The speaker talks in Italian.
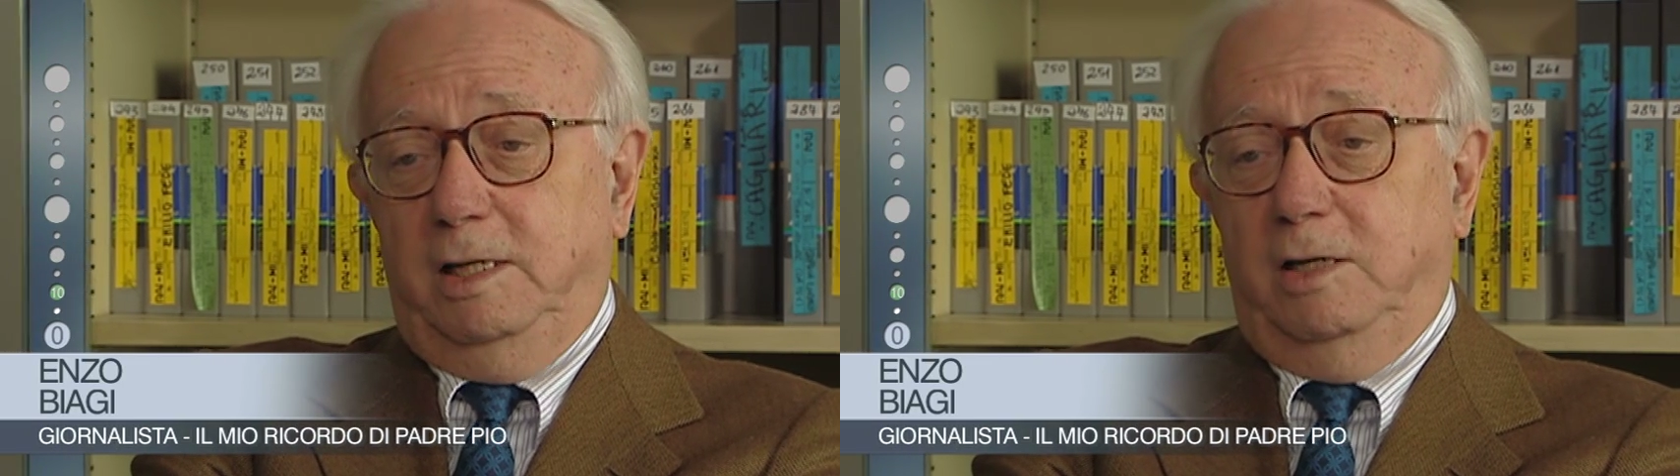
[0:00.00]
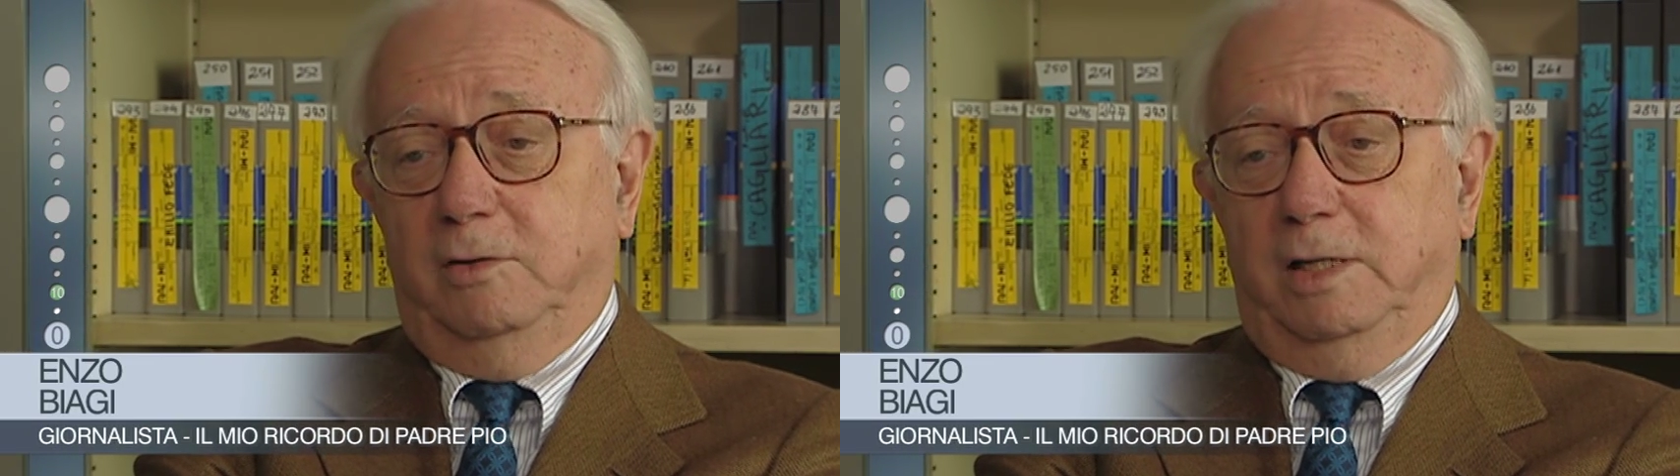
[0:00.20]

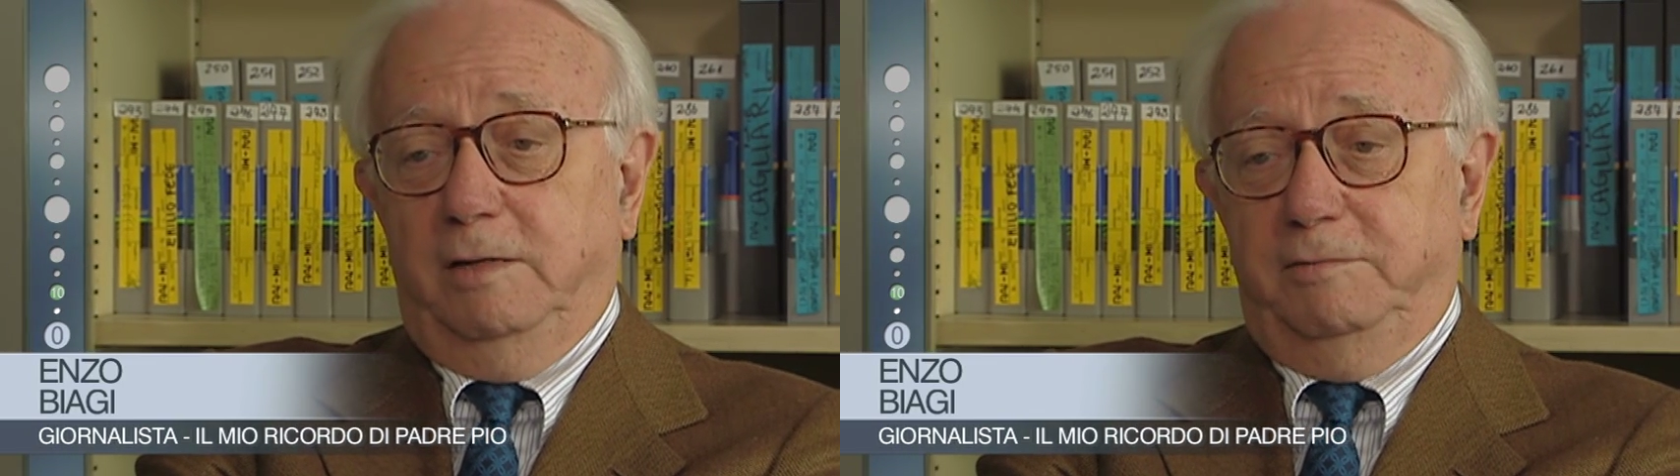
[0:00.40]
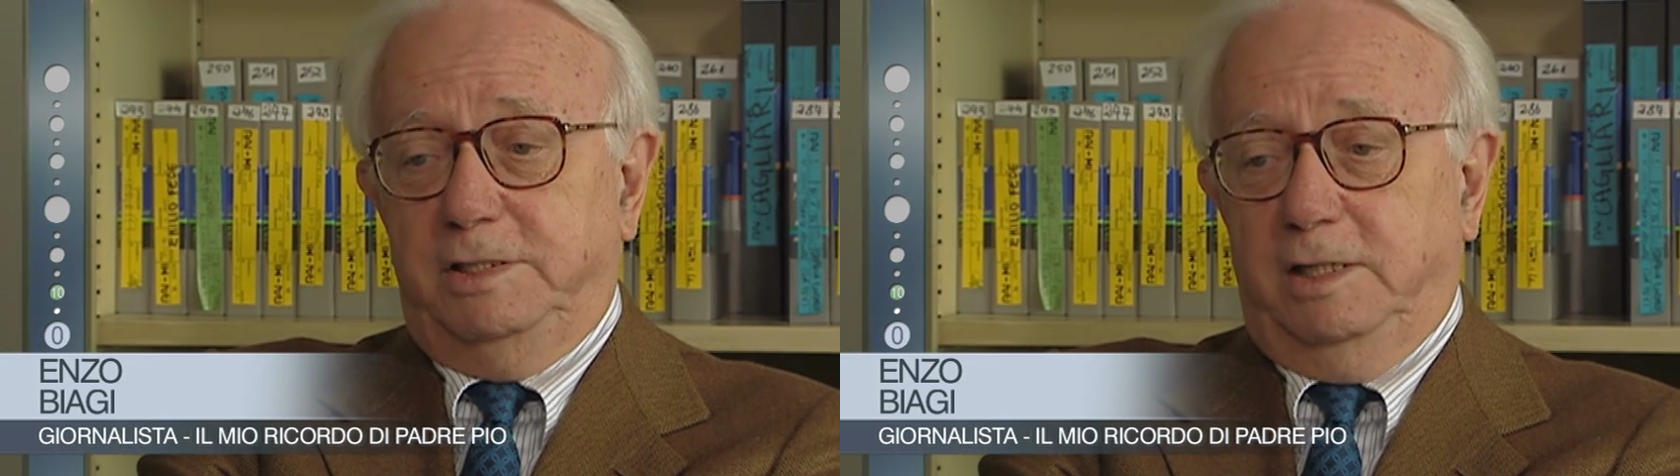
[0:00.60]
Dio
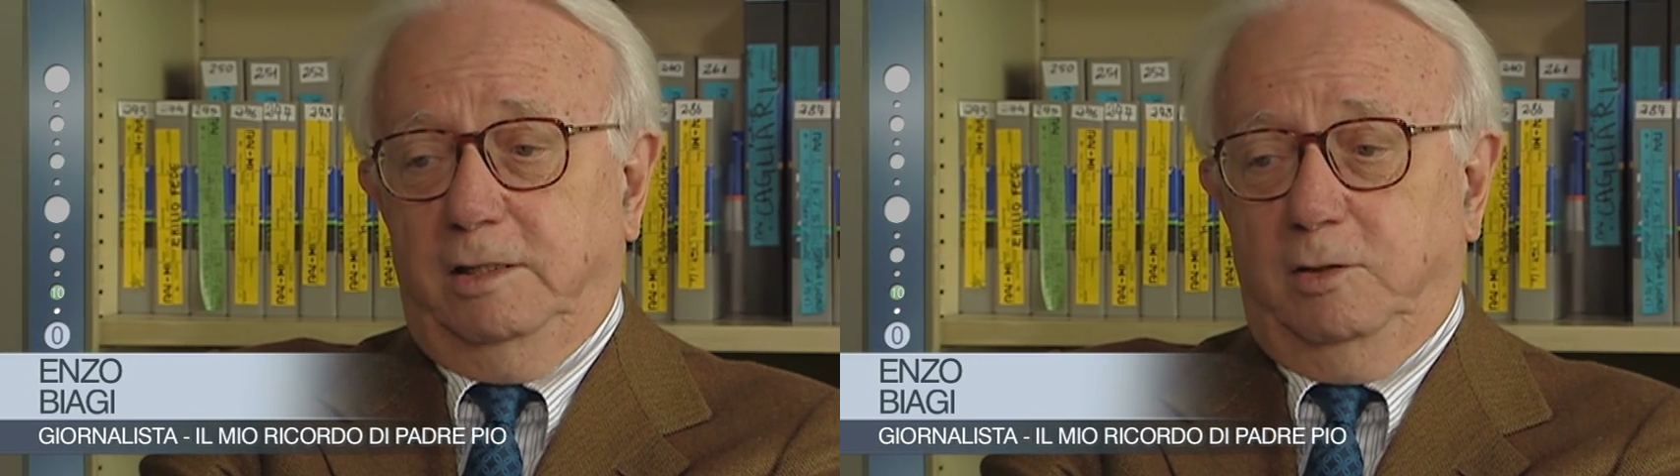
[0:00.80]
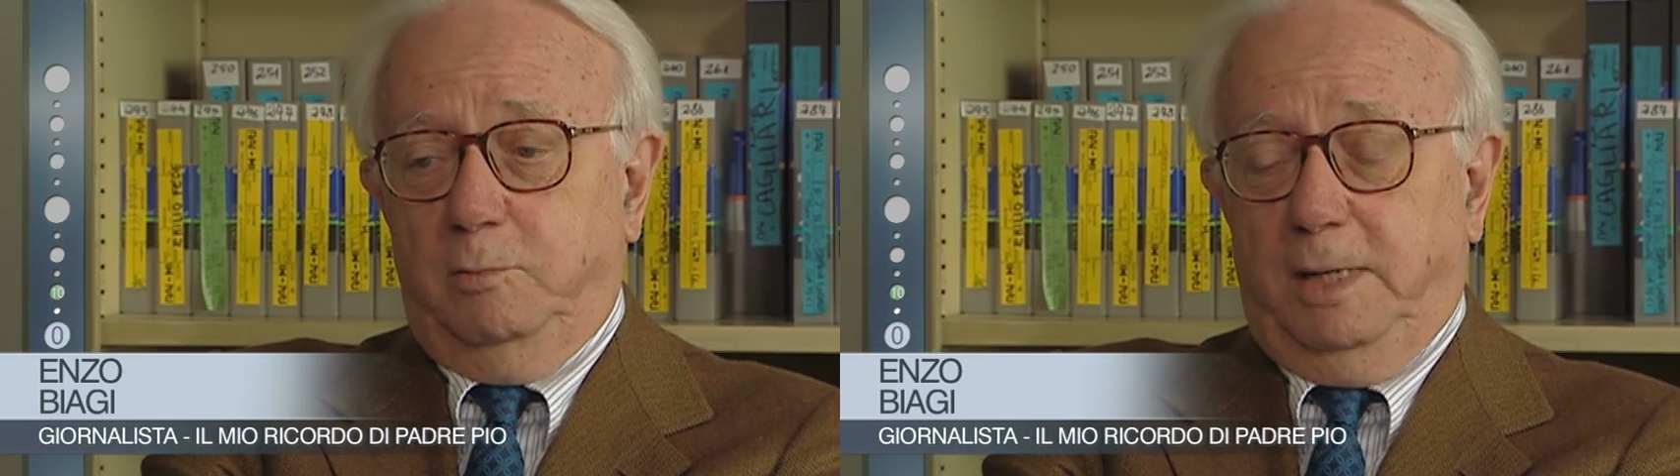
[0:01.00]
nelle
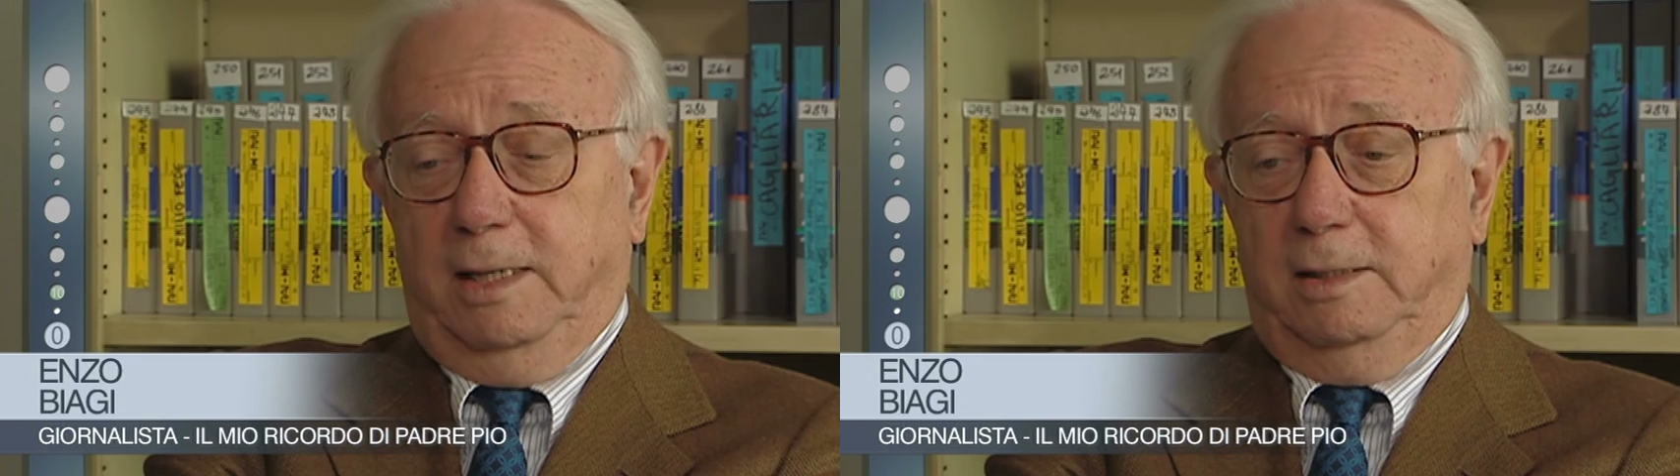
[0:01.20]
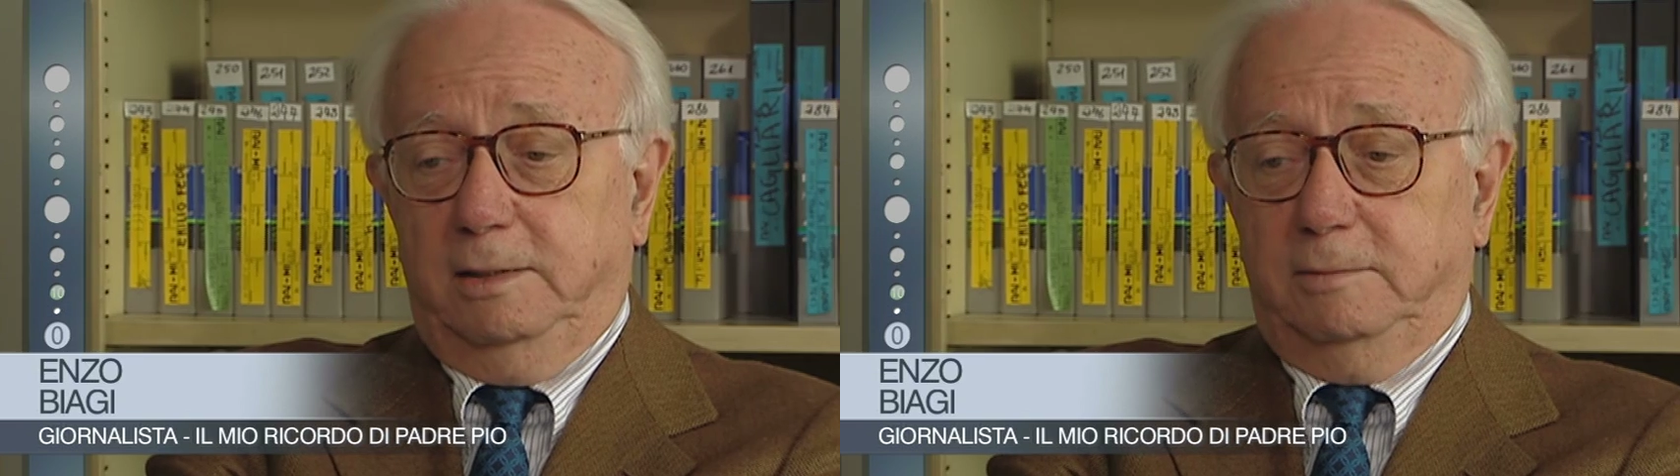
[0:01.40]
vicende
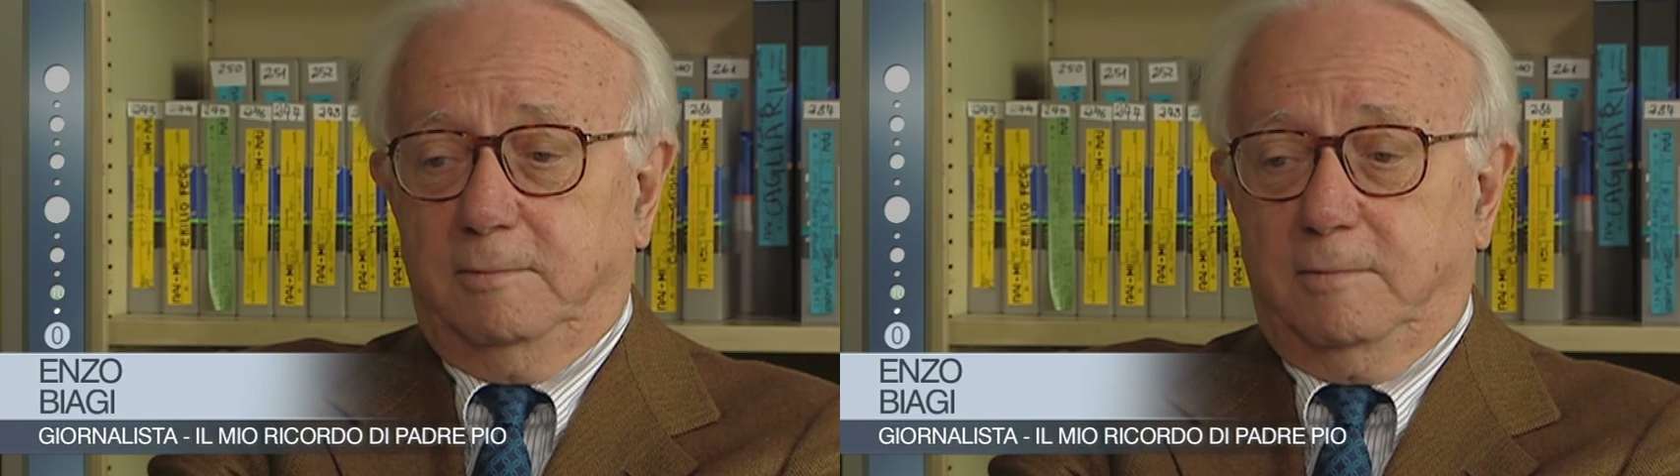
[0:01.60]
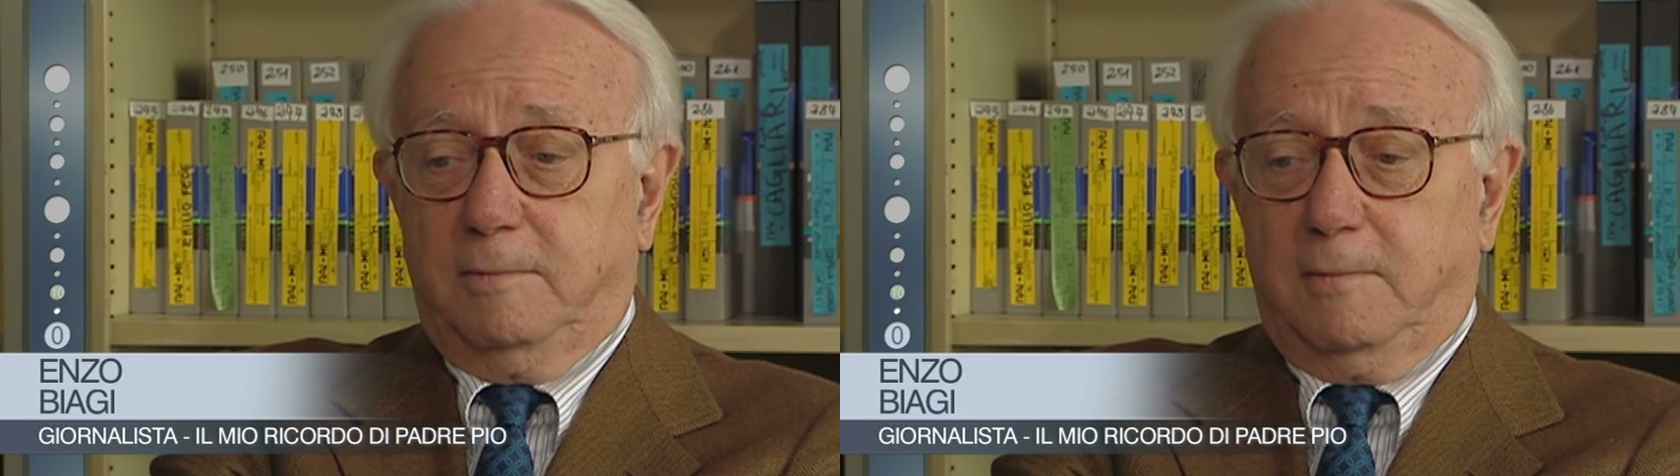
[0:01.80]
umane,